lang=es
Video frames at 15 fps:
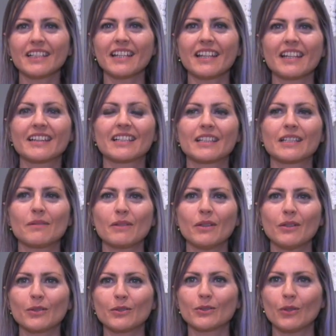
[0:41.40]
seguir del
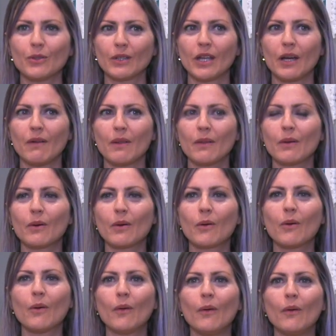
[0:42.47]
tratamiento son lavándolo
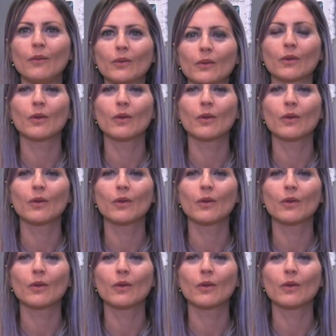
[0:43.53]
con,